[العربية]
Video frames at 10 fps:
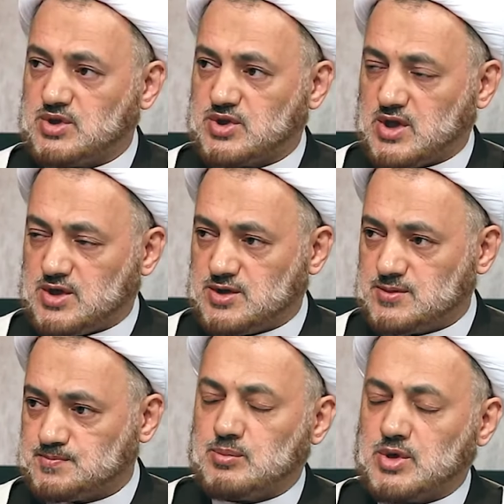الثاني
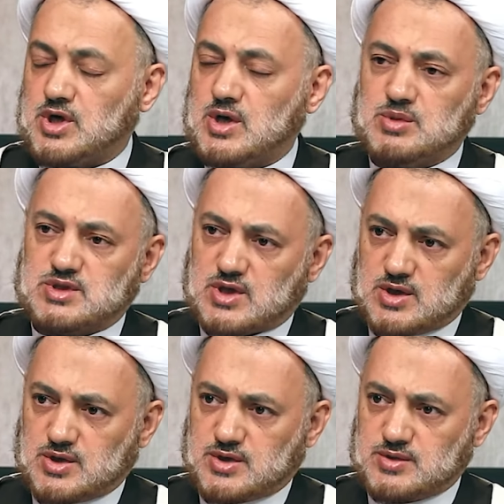مقام
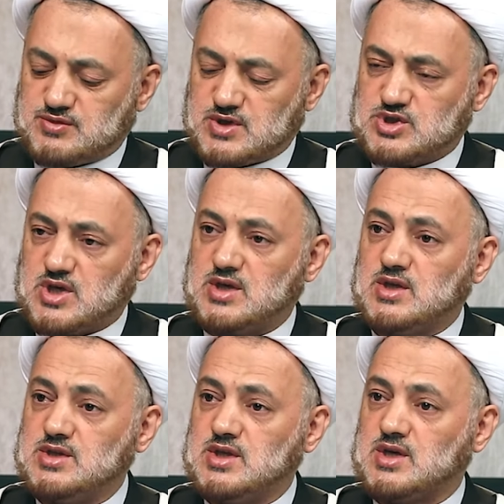الطهارة في
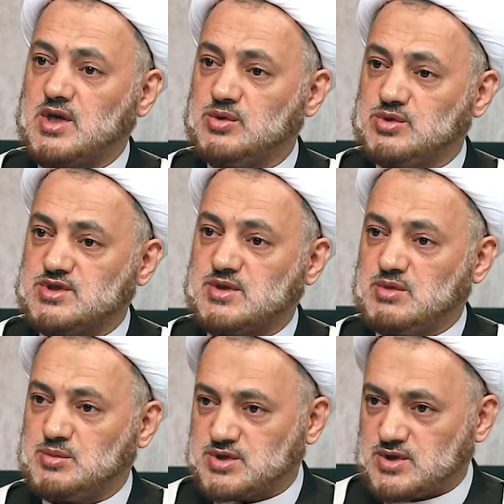الجاهلية كانوا
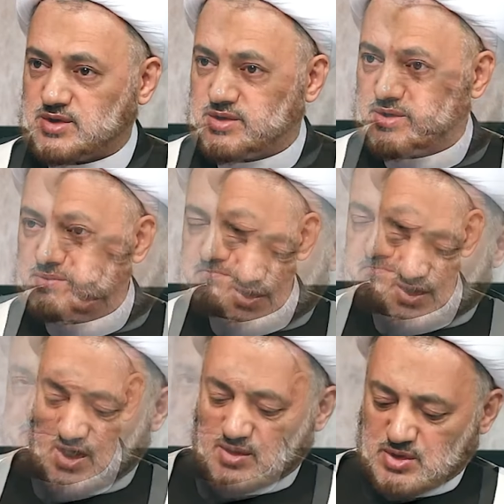تسمى بالطاهر نعم.
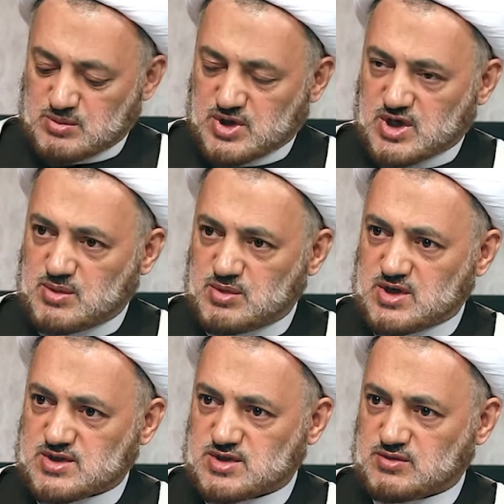دائما مقام
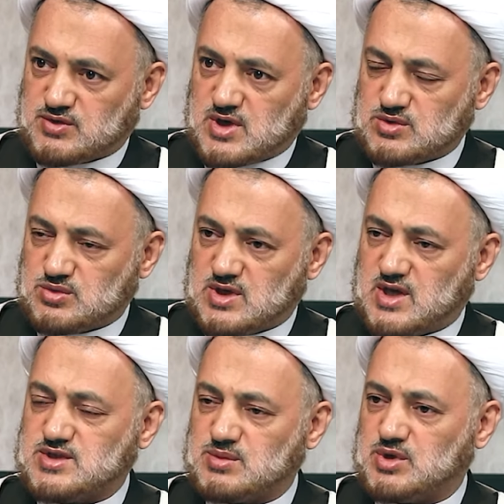الاصطفاء
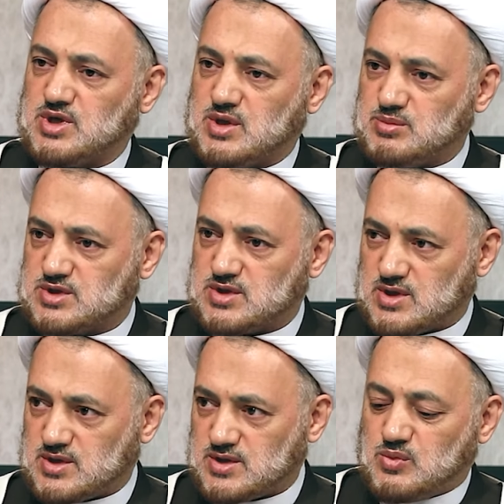يلازم مقام
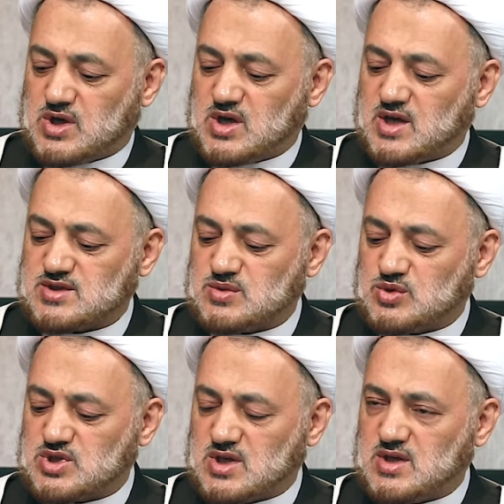الطهارة والله عز
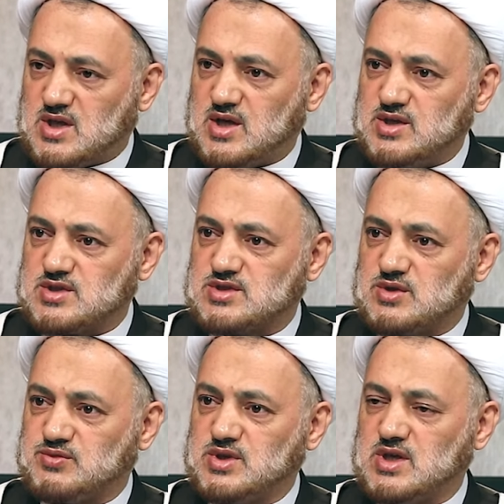وجل لا
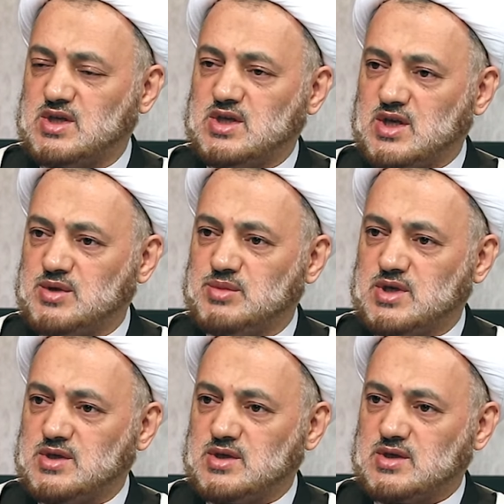يصطفي إلا
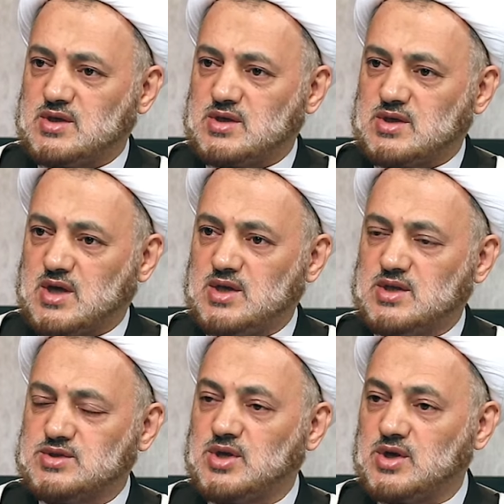من
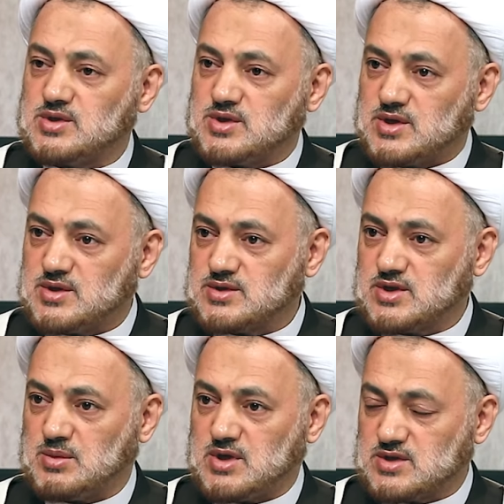كانت طاهرة نعم.
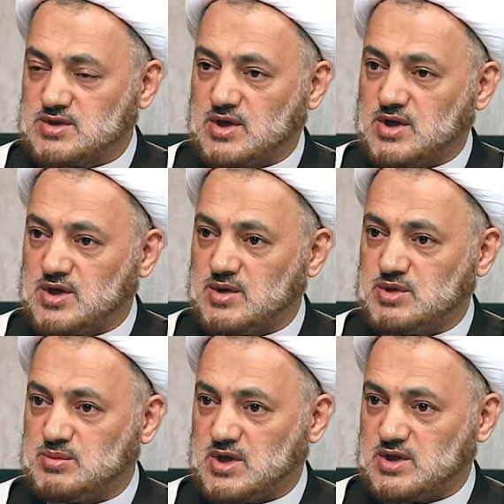طبعا الطهارة
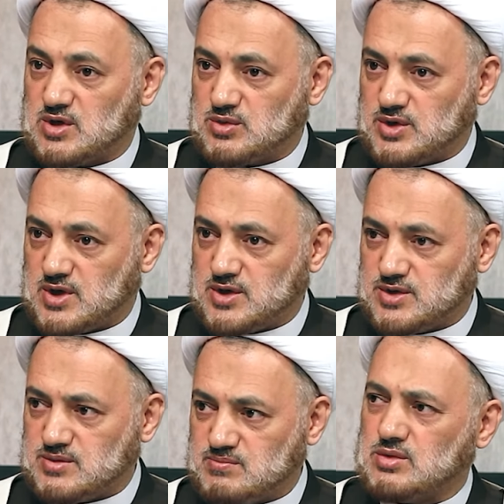بالمعنى القرآني
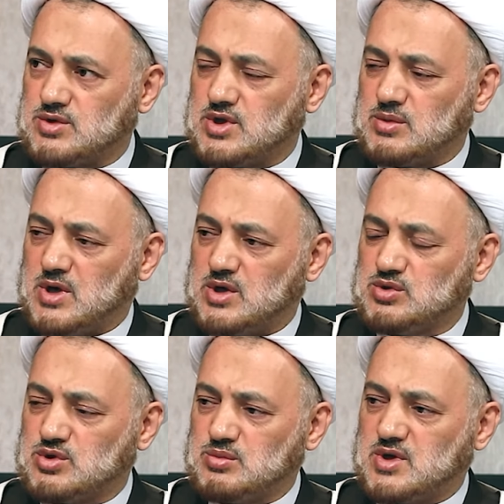نعم. يذهب
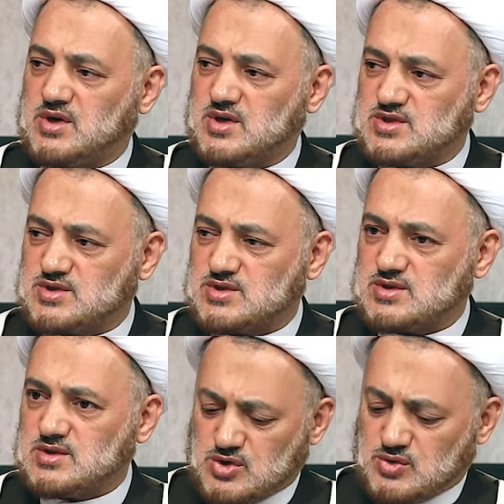عنكم الرجس
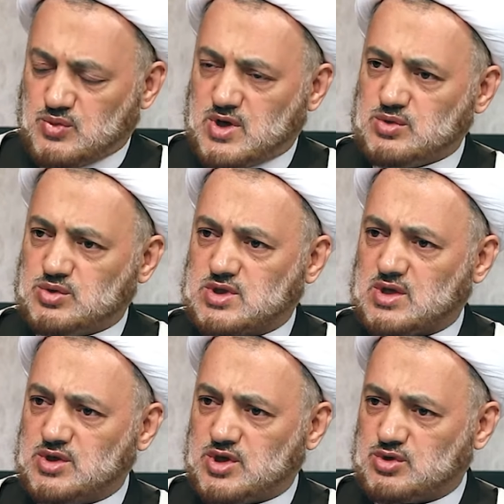نعم.
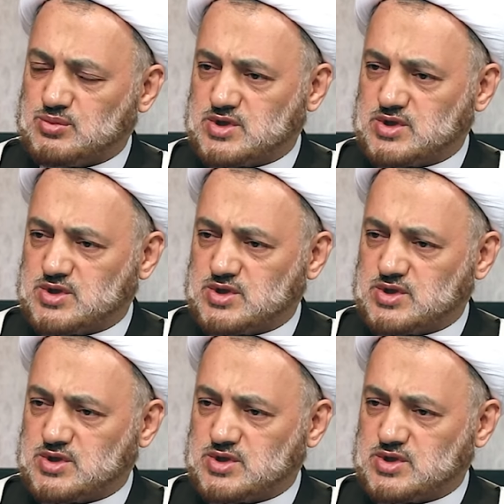ويطهركم